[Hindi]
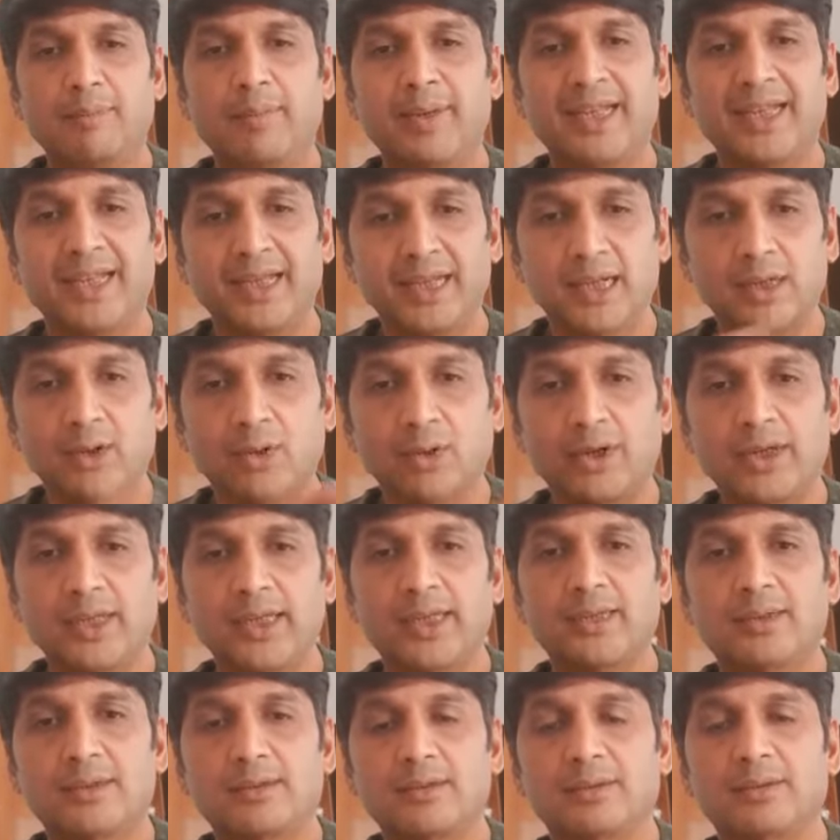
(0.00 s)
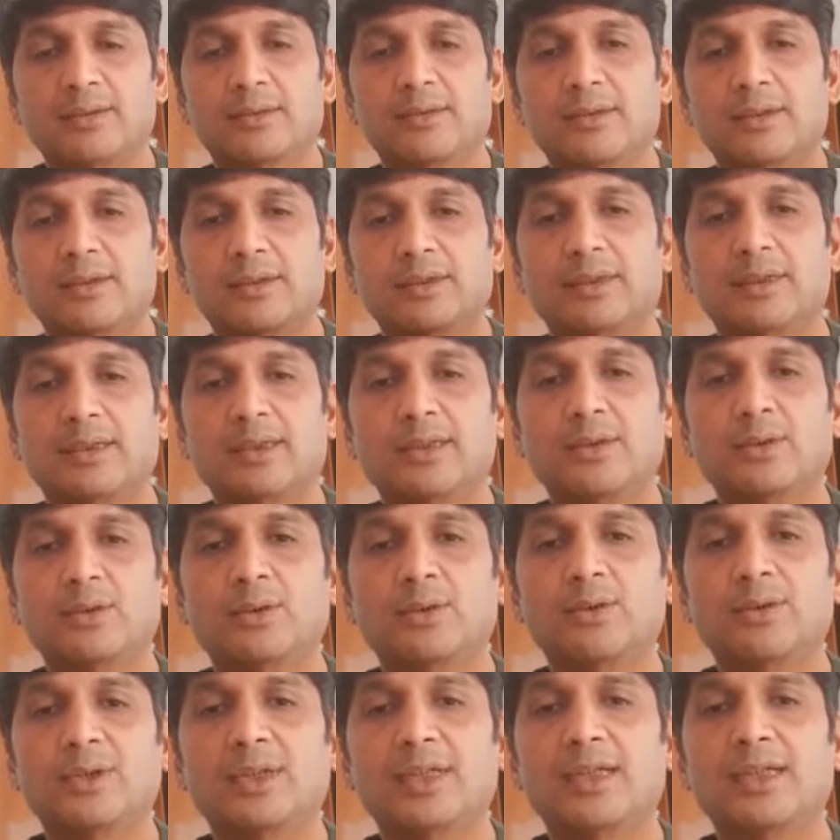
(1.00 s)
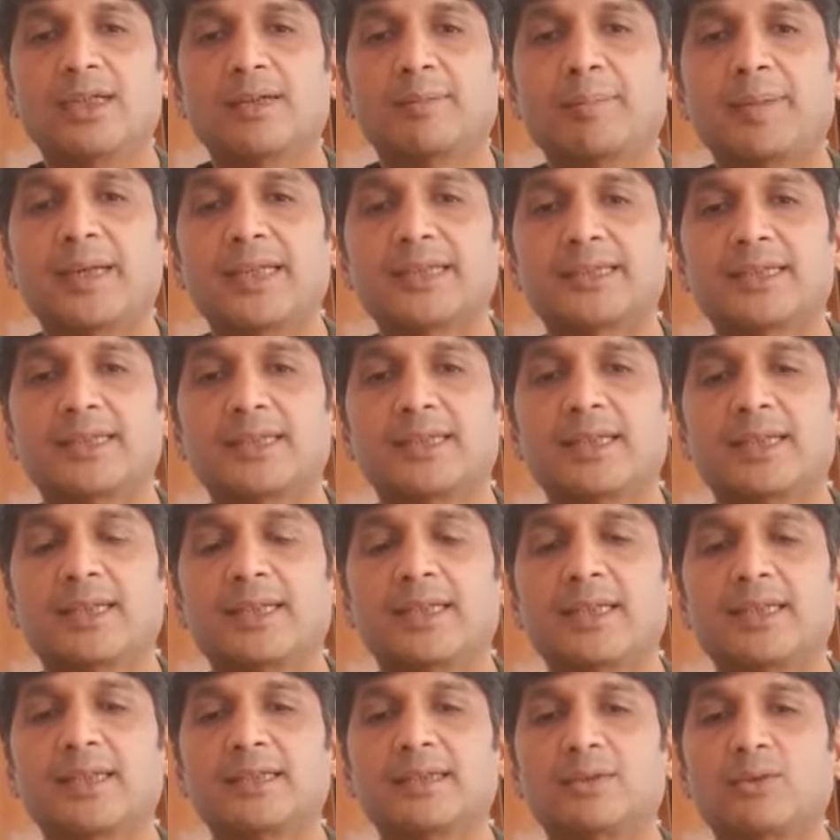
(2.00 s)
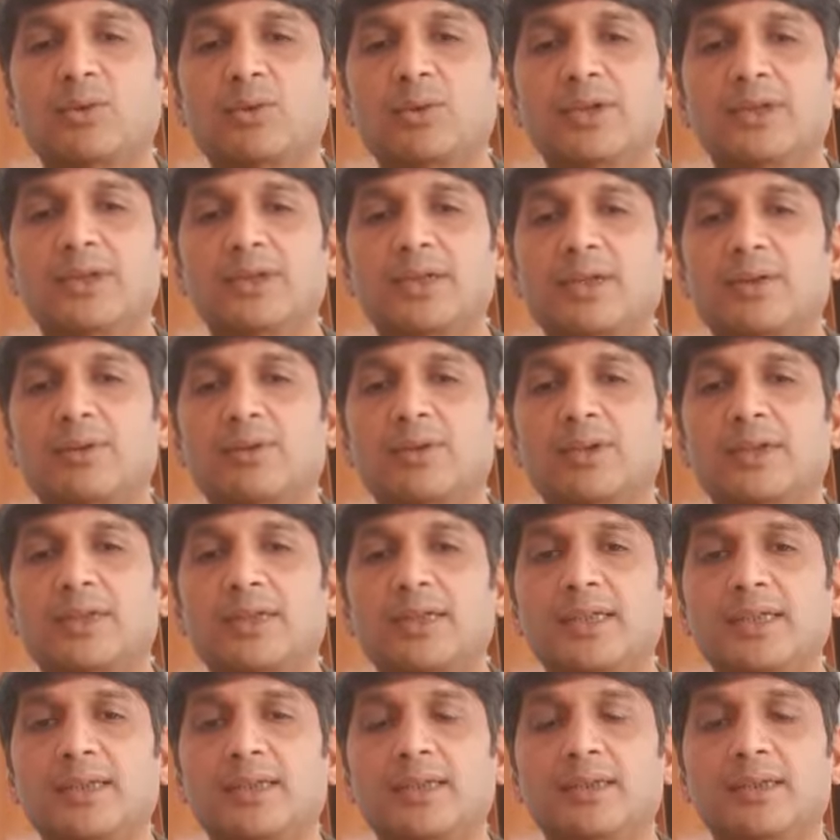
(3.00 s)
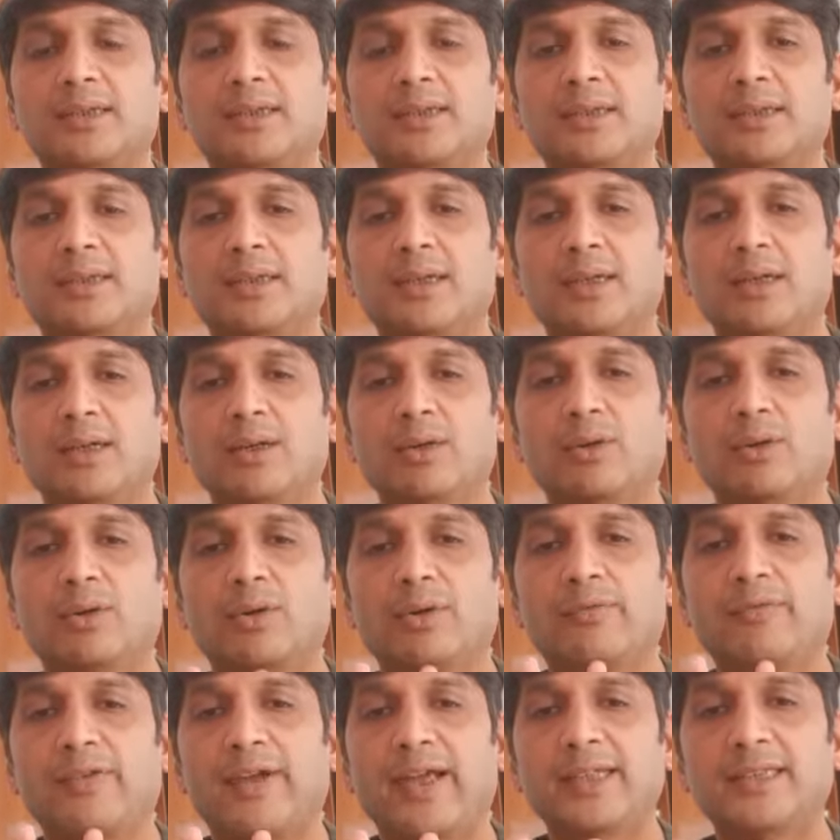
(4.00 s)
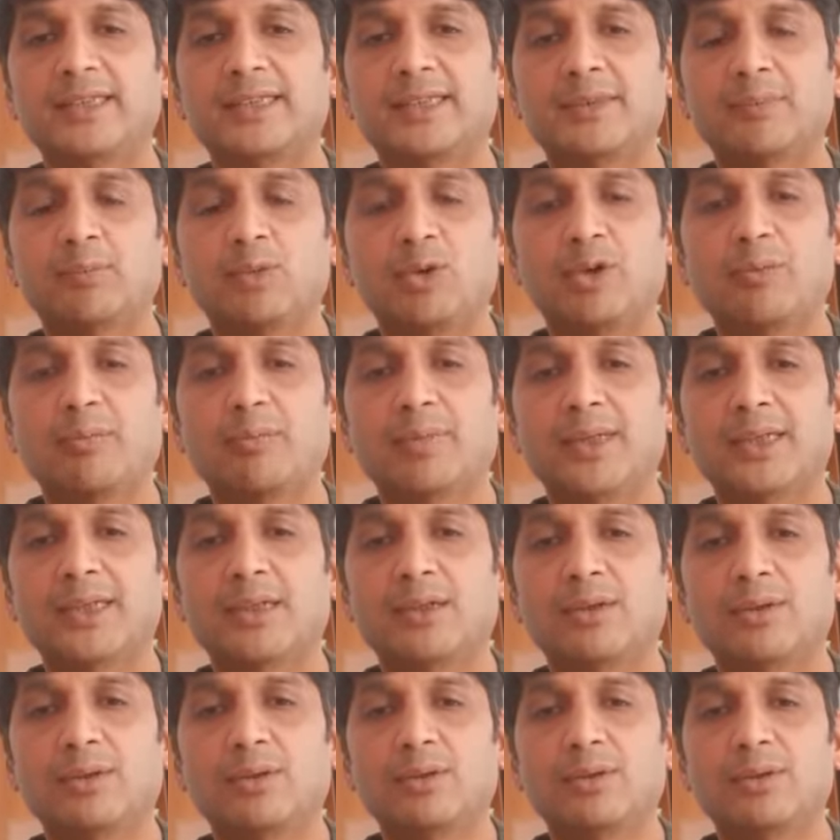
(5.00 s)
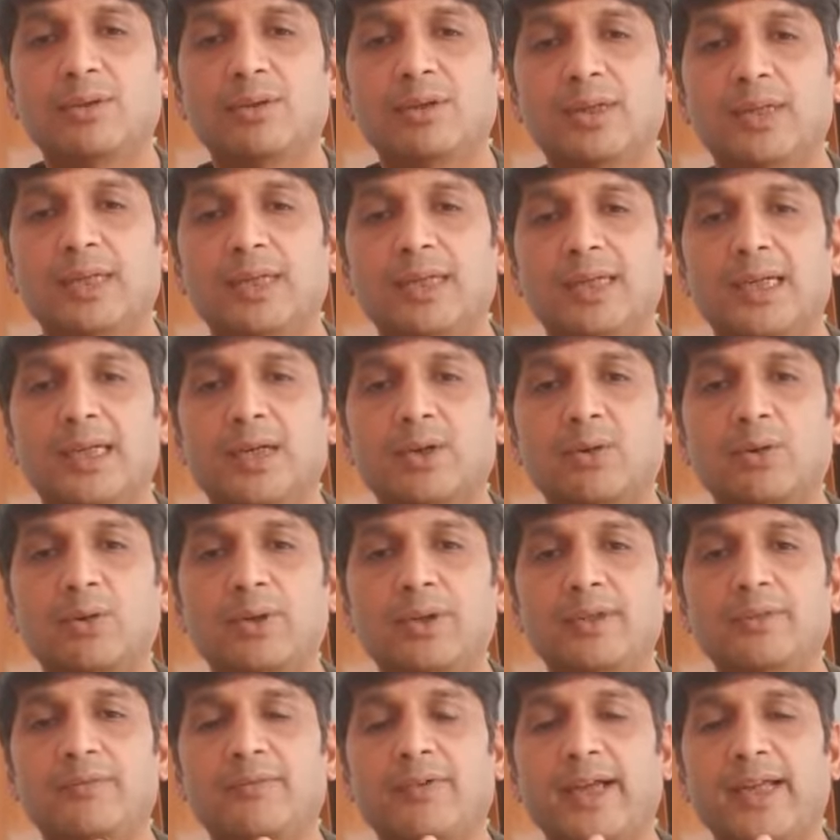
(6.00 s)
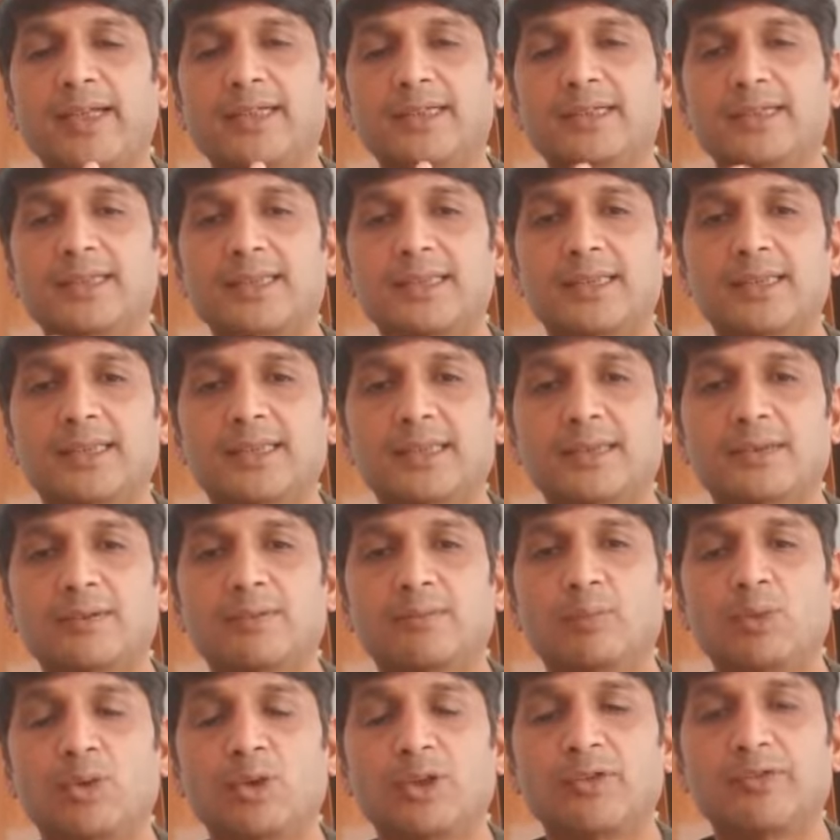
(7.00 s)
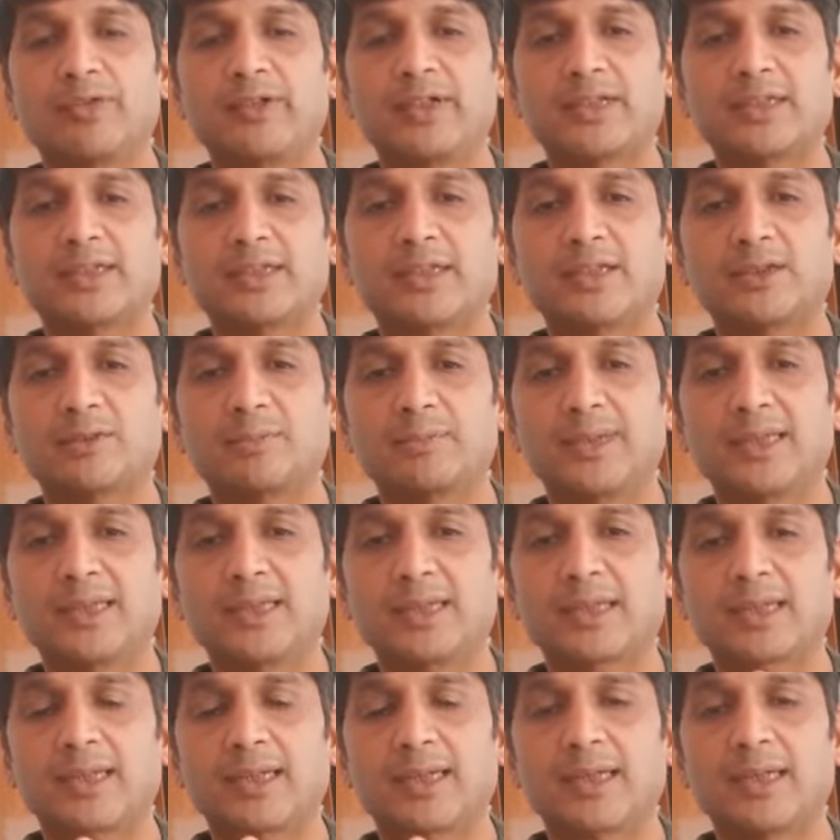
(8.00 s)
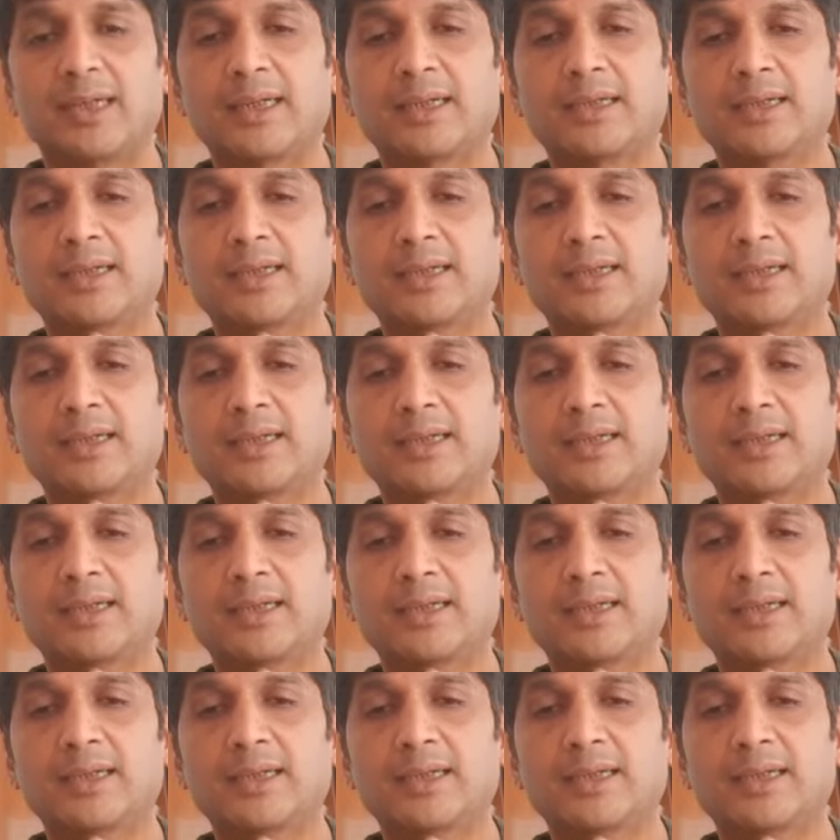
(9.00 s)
मेरे अकॉर्डिंग इन दोनों के लिए पैसे देने की कोई ज़रूरत नहीं है कोई फैंसी बुक मत लो या कोई फैंसी मोटिवेशनल स्पीकर का